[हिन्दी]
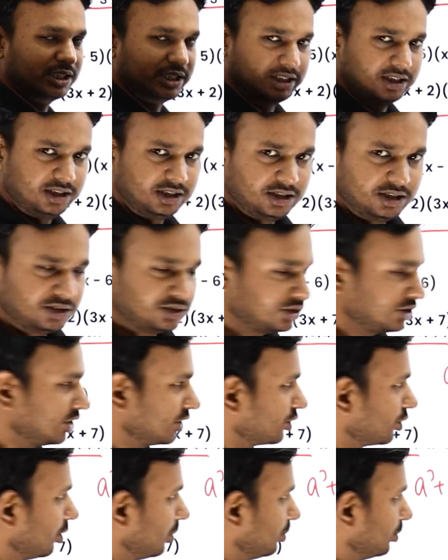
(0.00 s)
थे
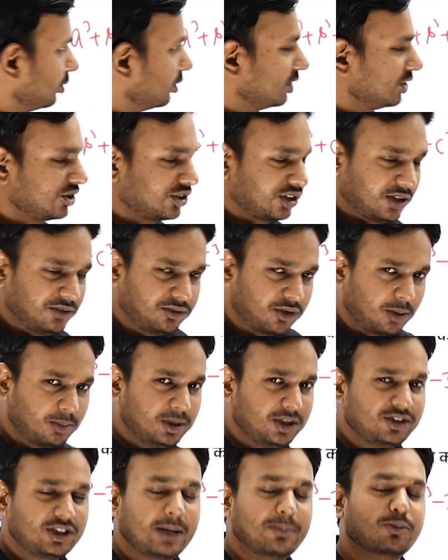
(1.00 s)
जिसको पूरे जिसके
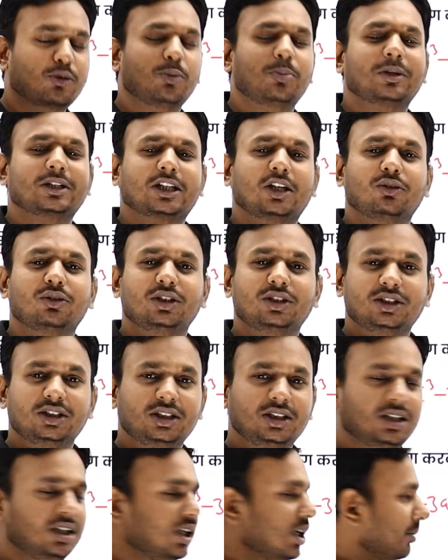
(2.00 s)
फॉर्मूलेज आपको पता होने
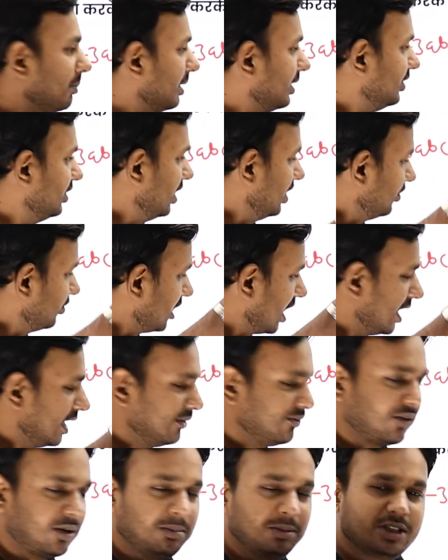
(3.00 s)
चाहिए पर ये सारे
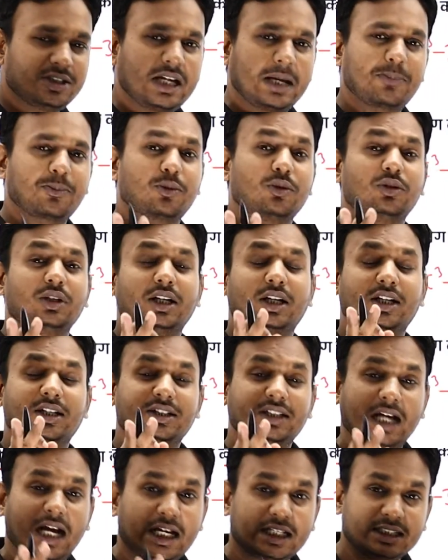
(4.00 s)
फॉर्मूलेज आपको अगर
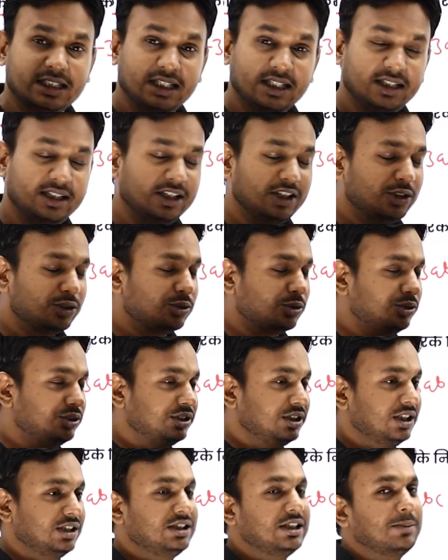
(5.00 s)
याद हैं तो
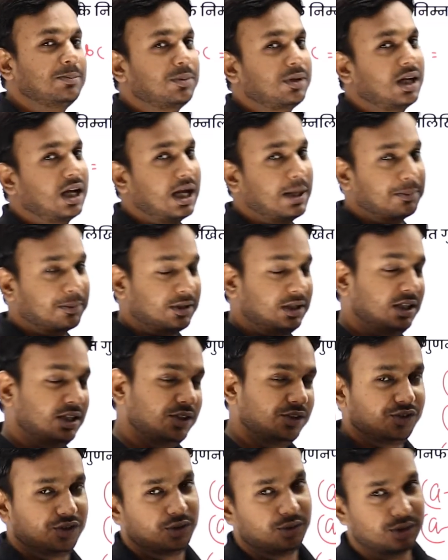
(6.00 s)
ये चैप्टर आपके लिए
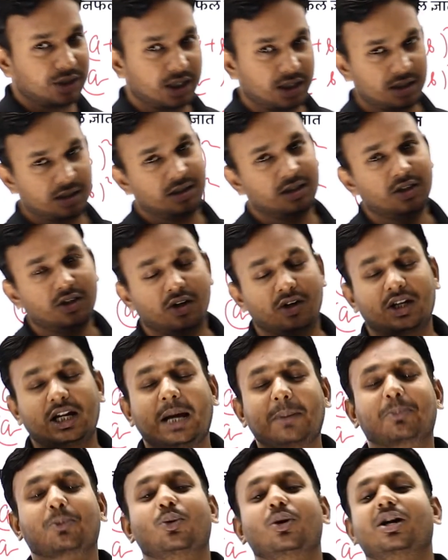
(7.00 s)
ईजी हो जाएगा और
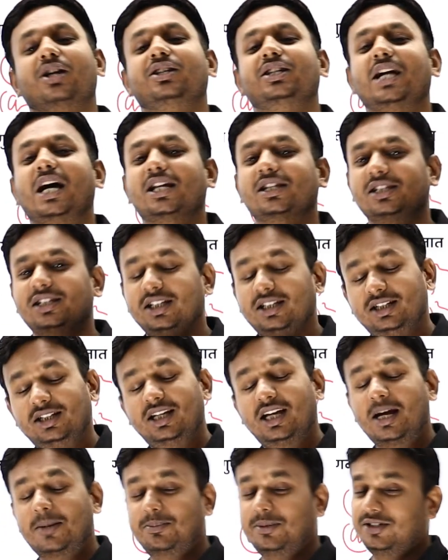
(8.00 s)
आपको अगर याद नहीं है
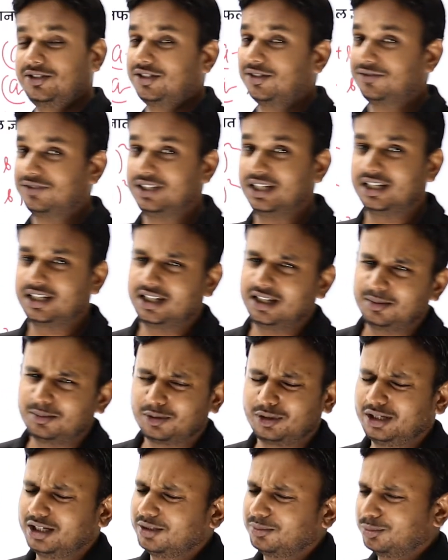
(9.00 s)
आपने सिर्फ देखें
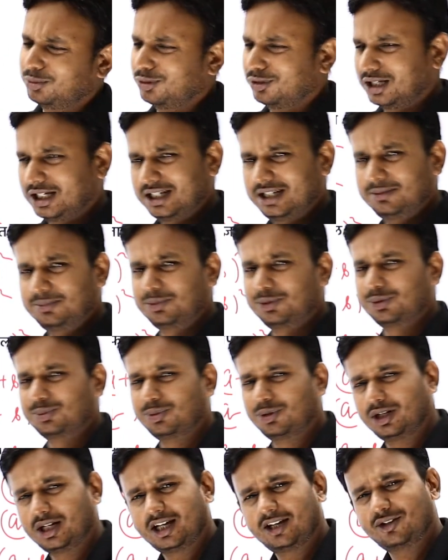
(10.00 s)
बोले बोला है
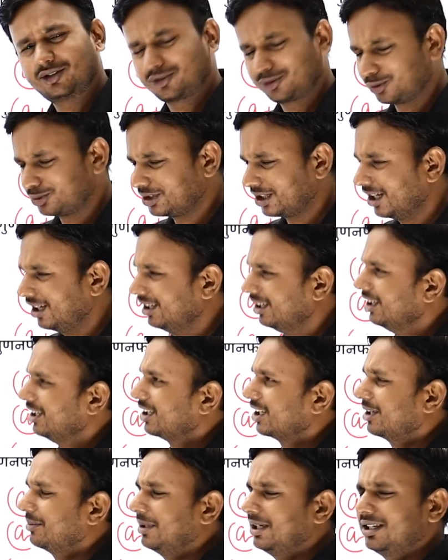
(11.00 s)
बोला है और सोचा है
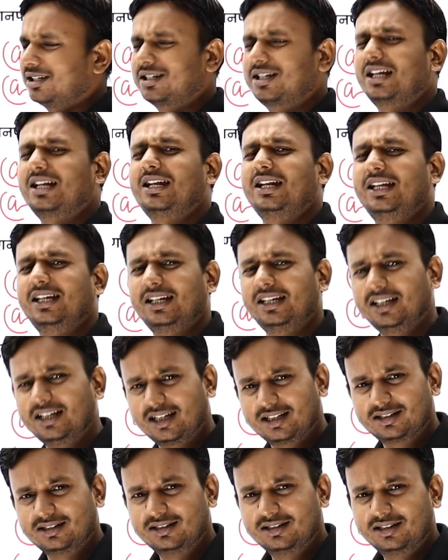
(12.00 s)
कि भाई कर लेंगे
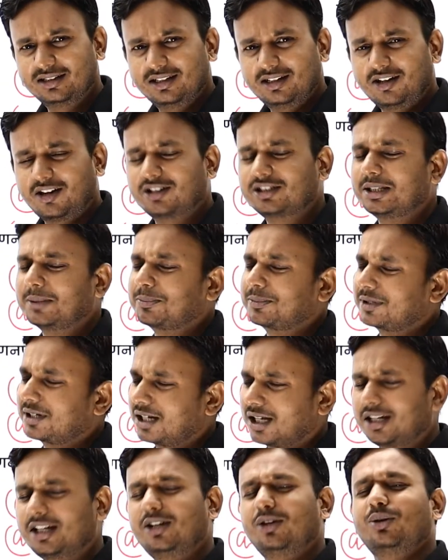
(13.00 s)
याद और जब
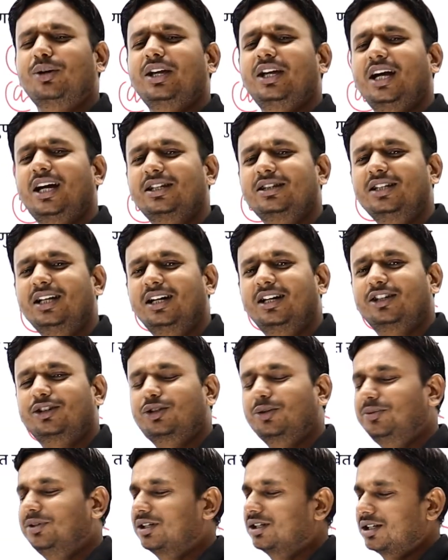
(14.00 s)
कर लोगे याद ना
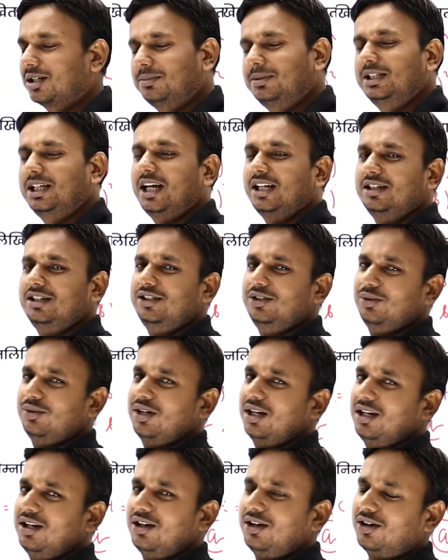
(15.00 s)
तो फिर कभी याद नहीं
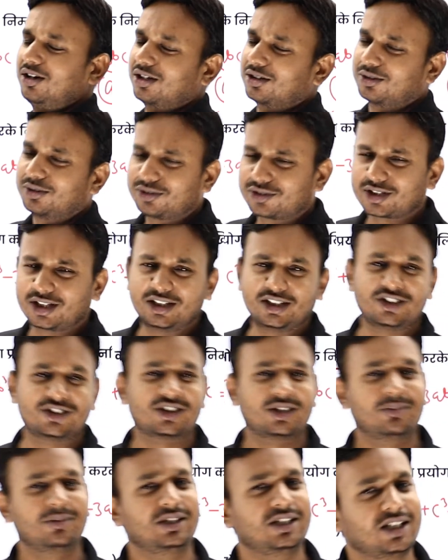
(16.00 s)
होगा और उस
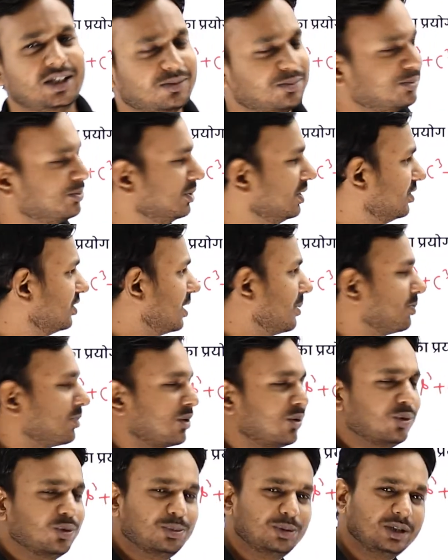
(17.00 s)
कंडीशन में ये फिर चैप्टर
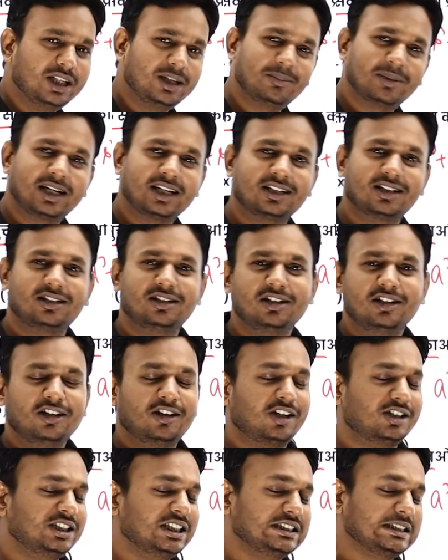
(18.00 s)
हो भी नहीं पाएगा
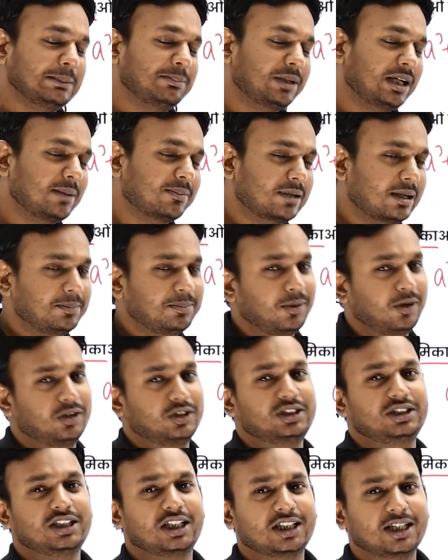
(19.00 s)
और ये चैप्टर आपका
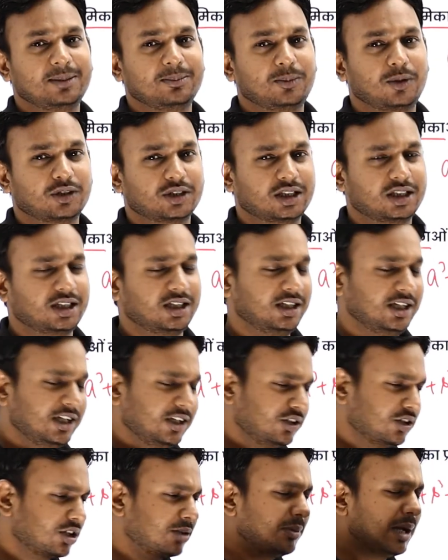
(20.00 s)
बहुत ही ज़्यादा इंपॉर्टेंट है
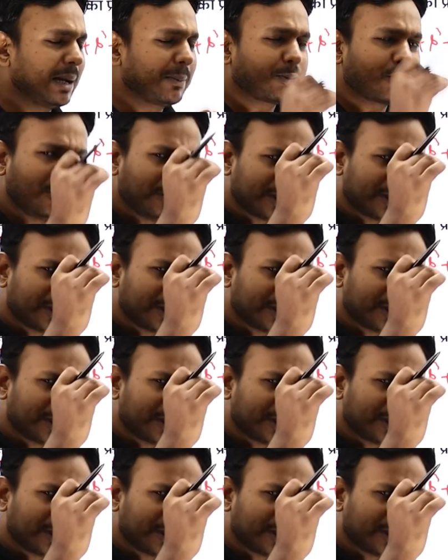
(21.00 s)
क्योंकि मैं आपको